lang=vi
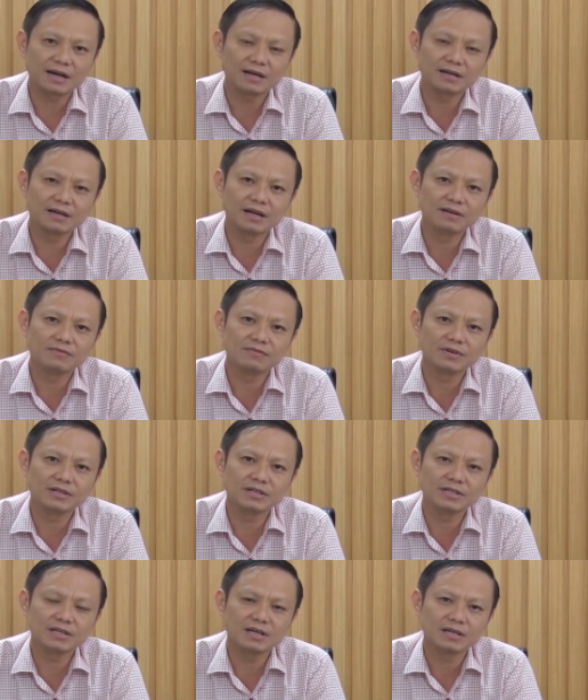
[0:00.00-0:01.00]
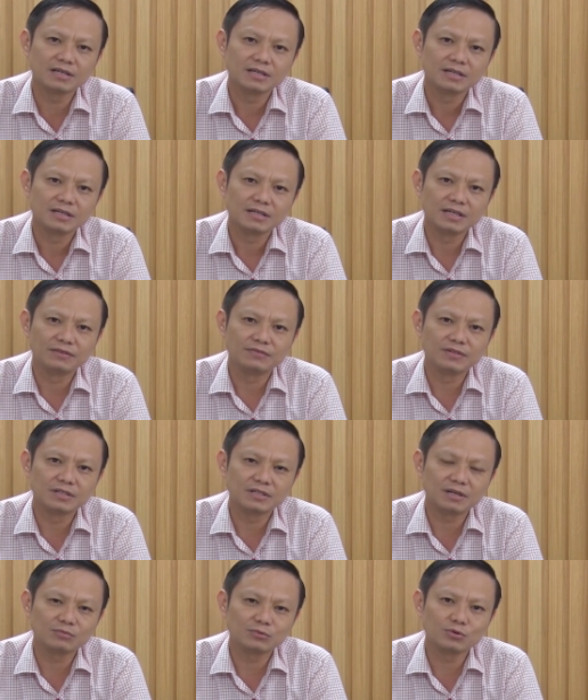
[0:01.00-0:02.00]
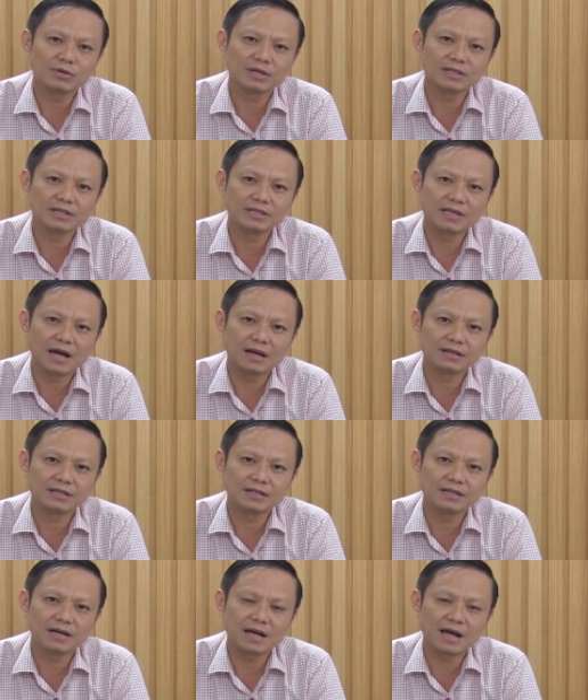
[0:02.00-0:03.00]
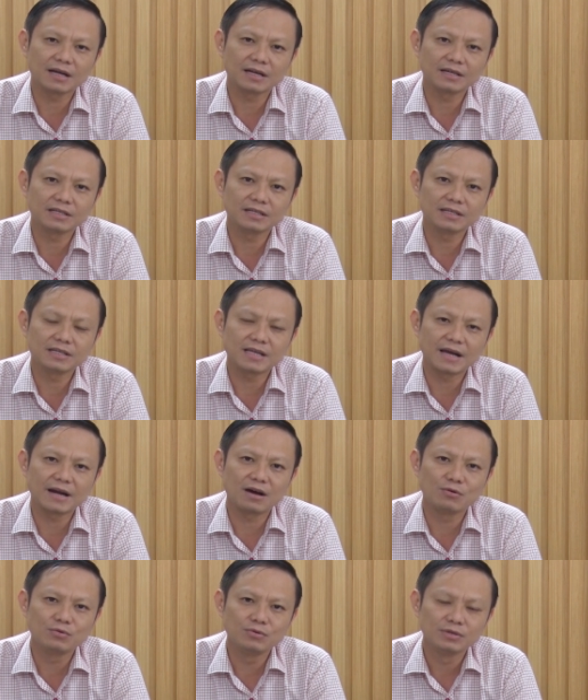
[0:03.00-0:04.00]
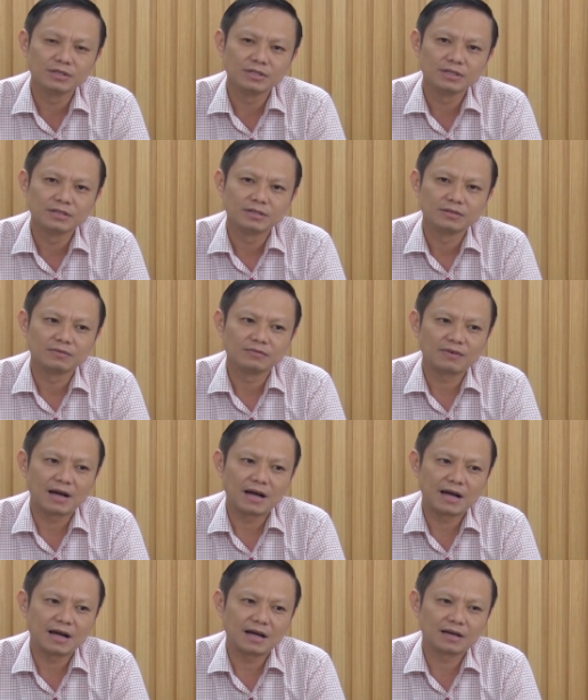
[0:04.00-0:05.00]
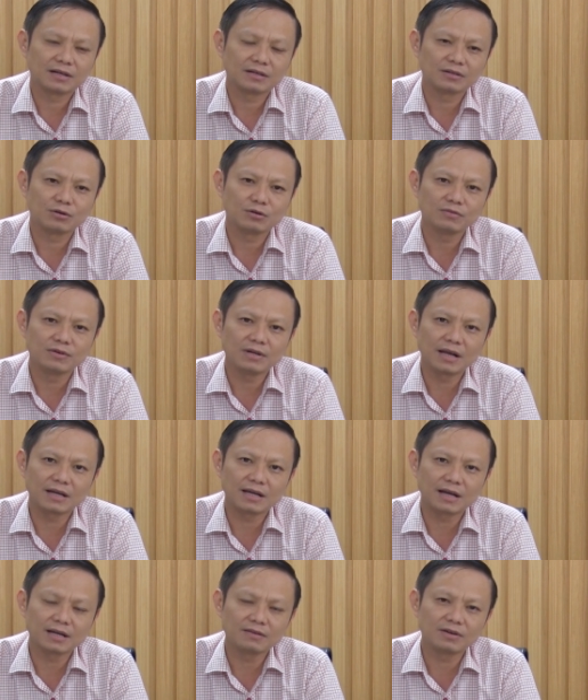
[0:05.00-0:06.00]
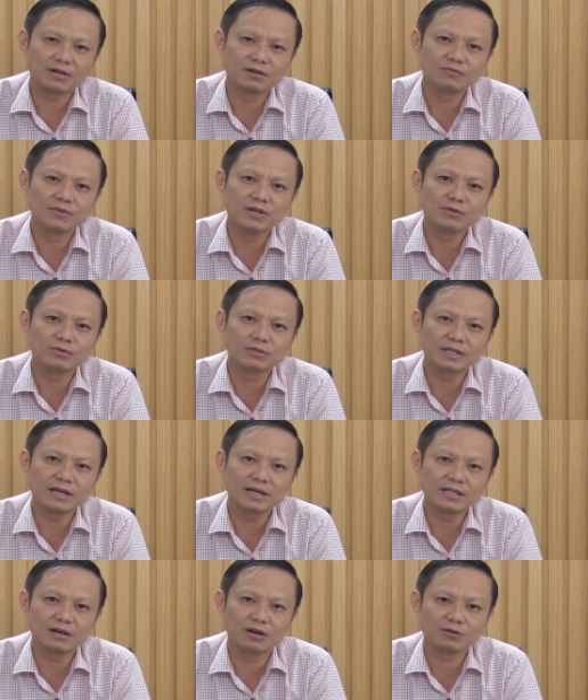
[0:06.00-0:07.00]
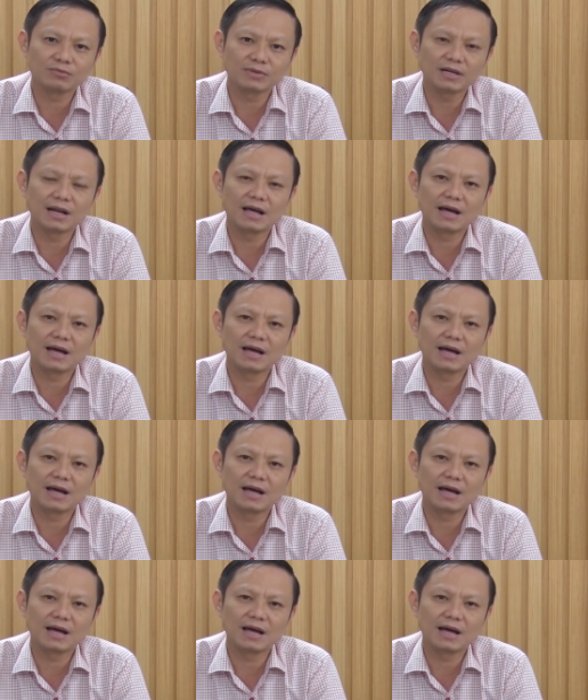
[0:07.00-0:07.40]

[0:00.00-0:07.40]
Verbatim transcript: khách đến với địa phương trong suốt cái thời gian diễn ra cái giải đấu, và đối với lại các cái vận động viên quốc tế thì họ cũng rất